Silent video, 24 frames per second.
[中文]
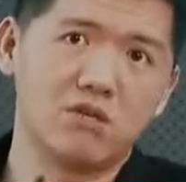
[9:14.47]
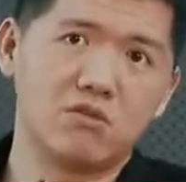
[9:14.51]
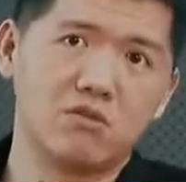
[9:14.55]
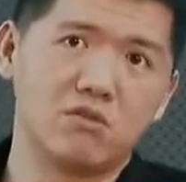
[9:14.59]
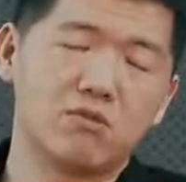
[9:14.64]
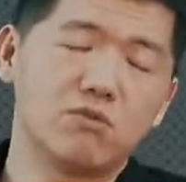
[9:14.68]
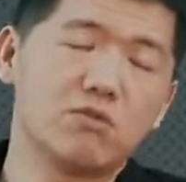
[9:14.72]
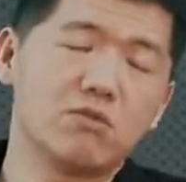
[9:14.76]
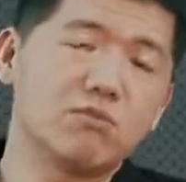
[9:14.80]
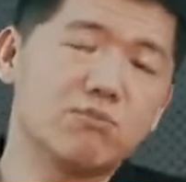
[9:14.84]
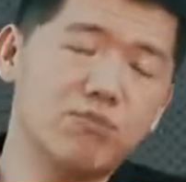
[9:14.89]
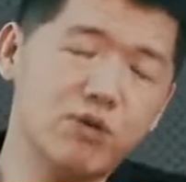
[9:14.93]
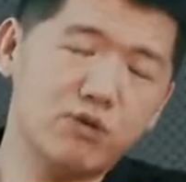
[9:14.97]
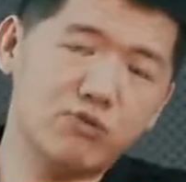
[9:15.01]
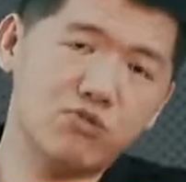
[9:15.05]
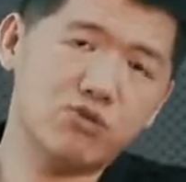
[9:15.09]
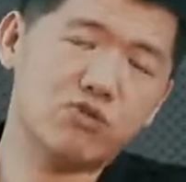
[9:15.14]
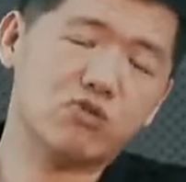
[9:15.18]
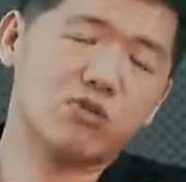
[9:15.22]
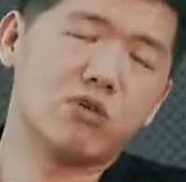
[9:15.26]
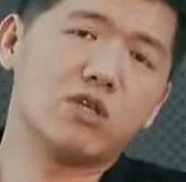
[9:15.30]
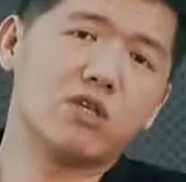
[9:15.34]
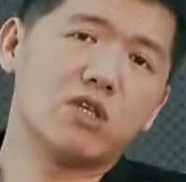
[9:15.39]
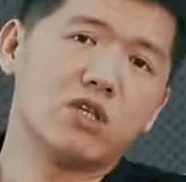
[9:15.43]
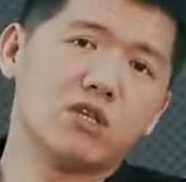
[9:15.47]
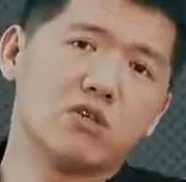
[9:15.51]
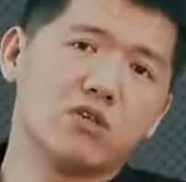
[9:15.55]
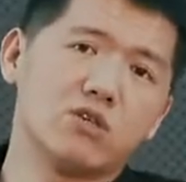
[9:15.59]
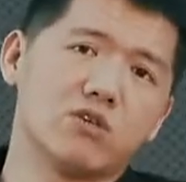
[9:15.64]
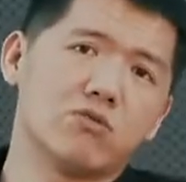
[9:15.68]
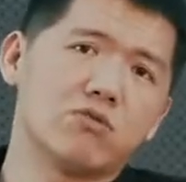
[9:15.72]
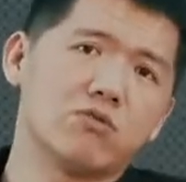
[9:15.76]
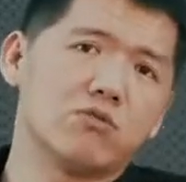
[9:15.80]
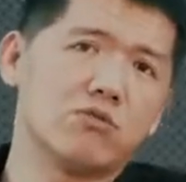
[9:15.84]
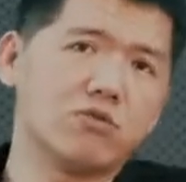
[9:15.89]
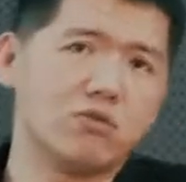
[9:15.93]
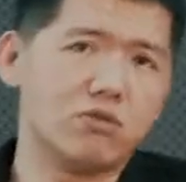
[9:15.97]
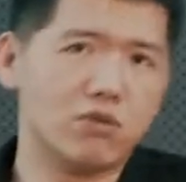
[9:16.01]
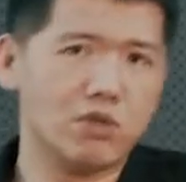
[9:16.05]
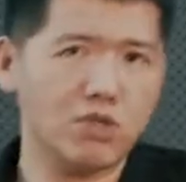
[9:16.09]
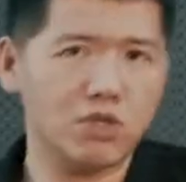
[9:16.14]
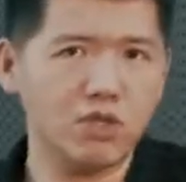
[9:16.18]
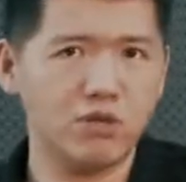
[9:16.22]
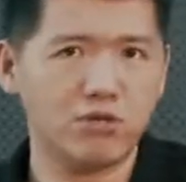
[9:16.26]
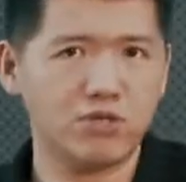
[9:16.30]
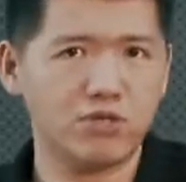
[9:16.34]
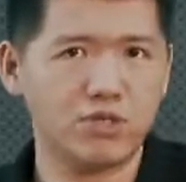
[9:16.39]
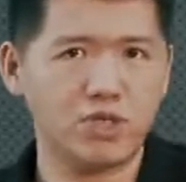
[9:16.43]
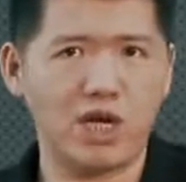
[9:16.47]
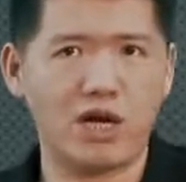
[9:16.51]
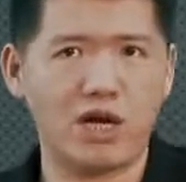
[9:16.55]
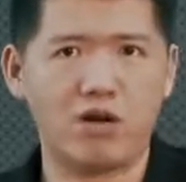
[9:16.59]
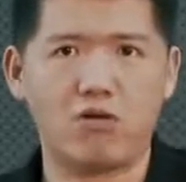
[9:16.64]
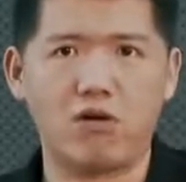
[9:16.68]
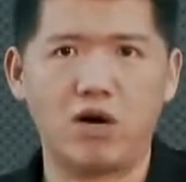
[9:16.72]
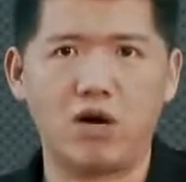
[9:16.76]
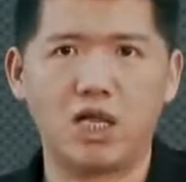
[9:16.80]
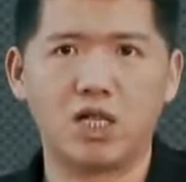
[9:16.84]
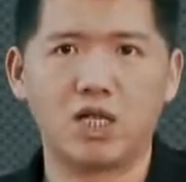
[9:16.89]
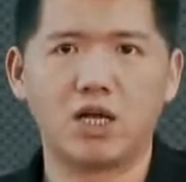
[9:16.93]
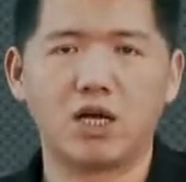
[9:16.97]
我并不是说你的收入利润下滑